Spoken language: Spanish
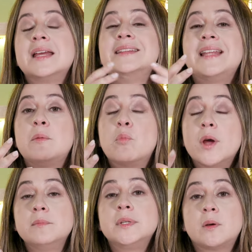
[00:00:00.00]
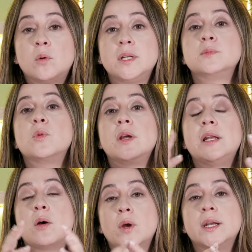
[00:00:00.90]
del buen metabolismo y
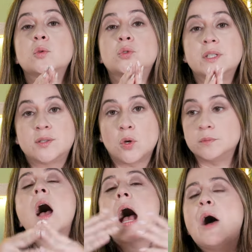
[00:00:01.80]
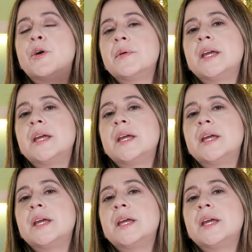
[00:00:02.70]
la buena nutrición. Ahora